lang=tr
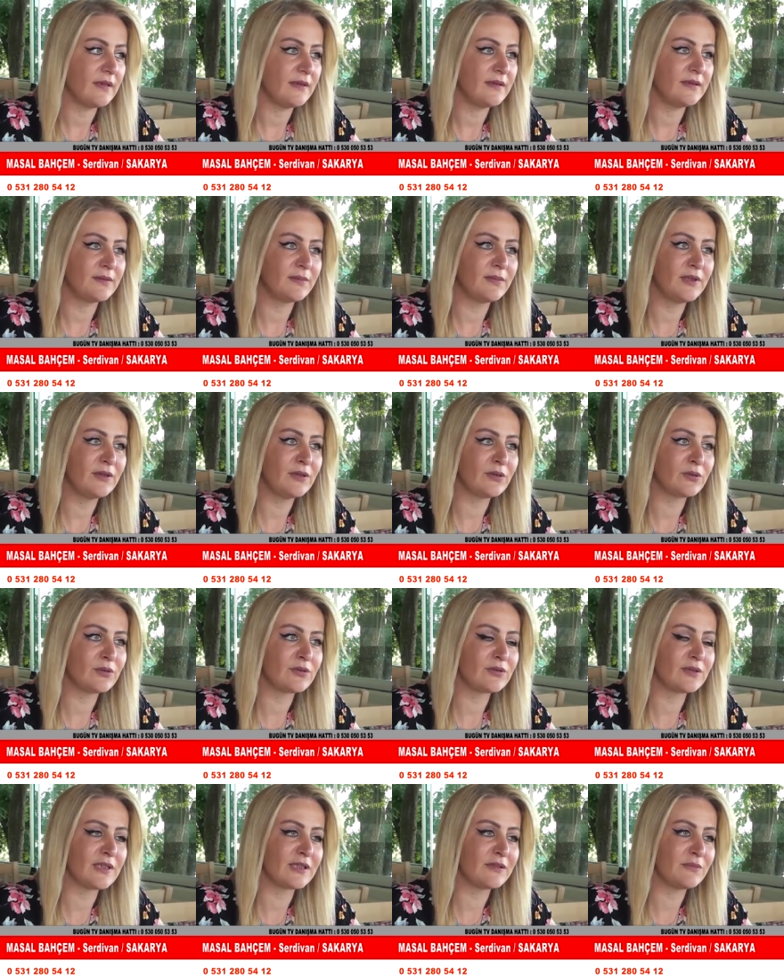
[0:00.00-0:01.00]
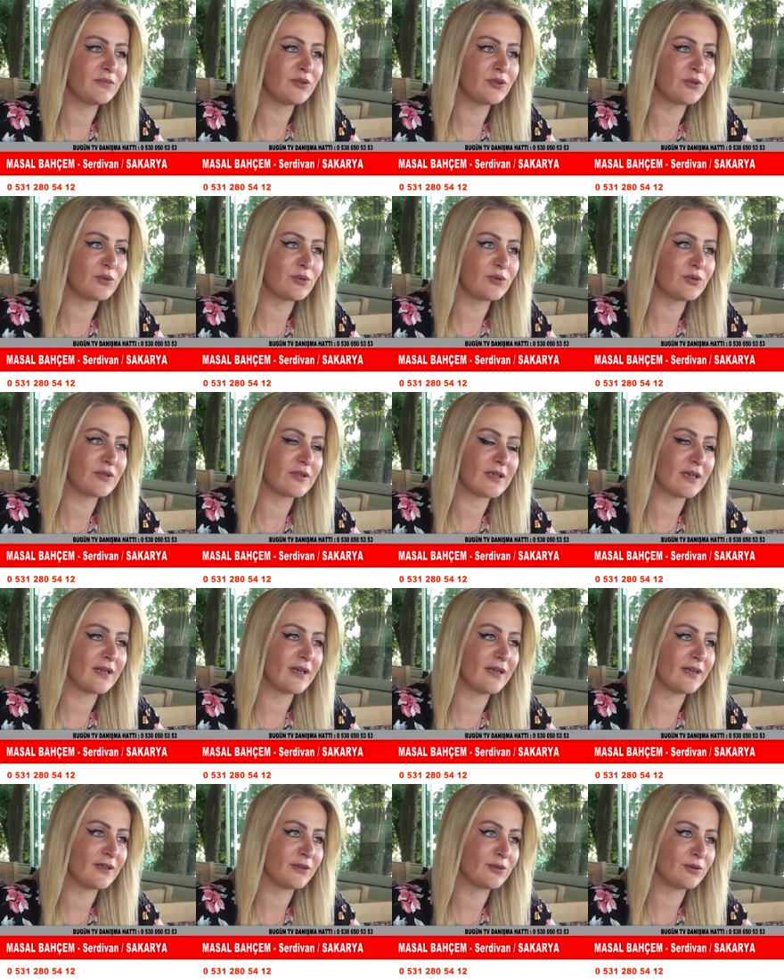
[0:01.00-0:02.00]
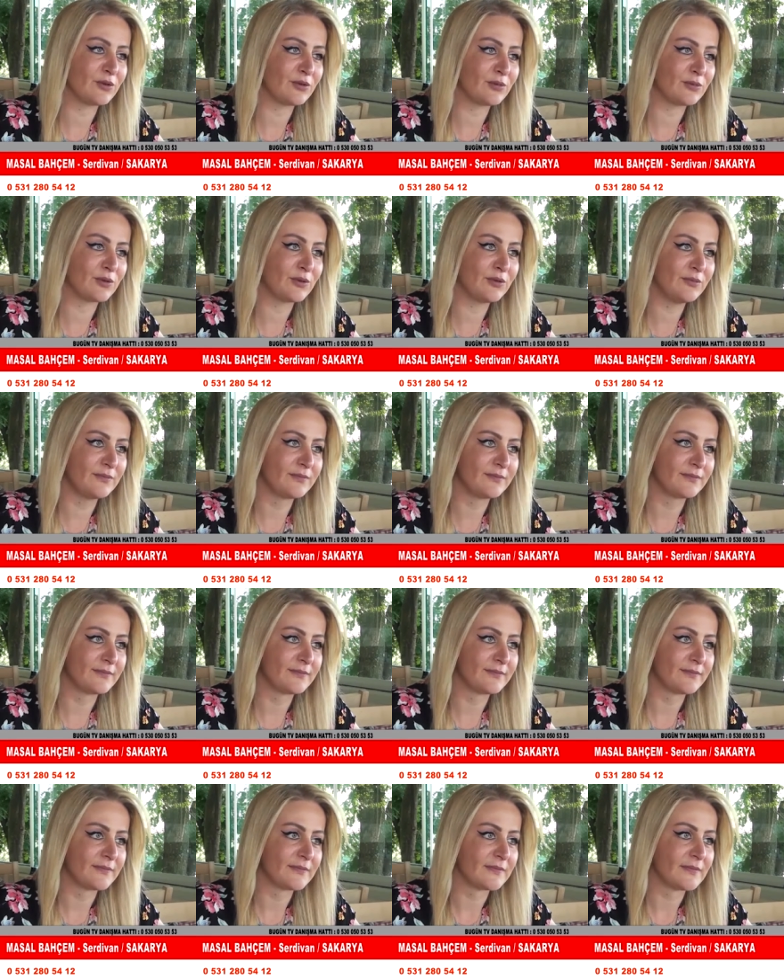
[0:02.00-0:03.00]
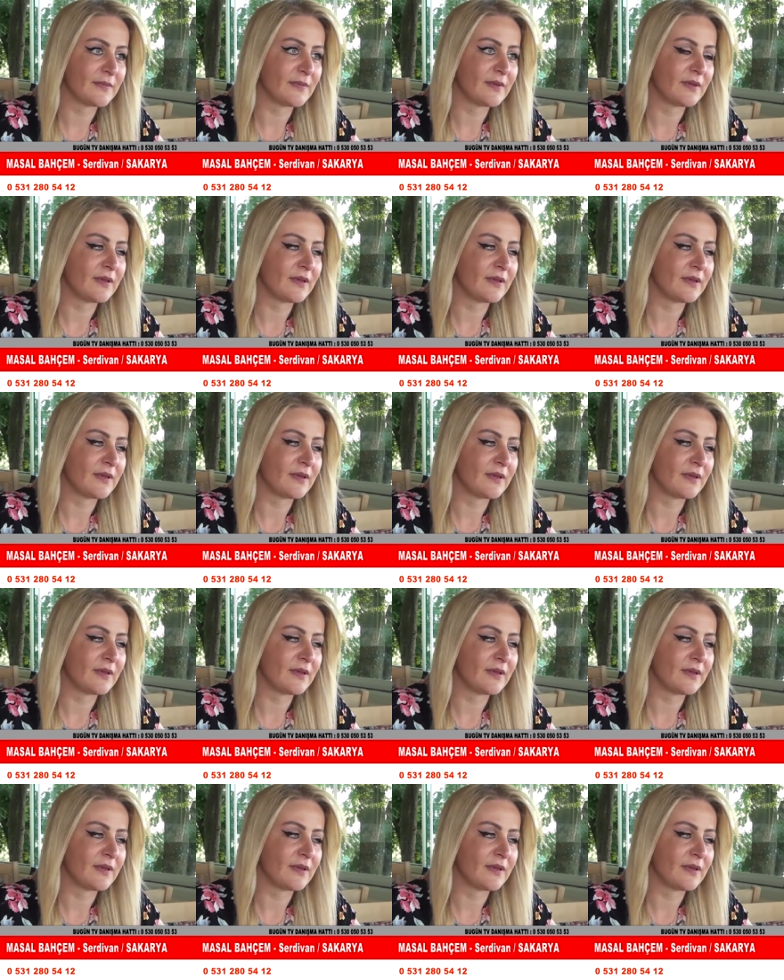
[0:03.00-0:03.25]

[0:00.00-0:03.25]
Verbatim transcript: 1979 ee, Sakarya doğumluyum. Evet.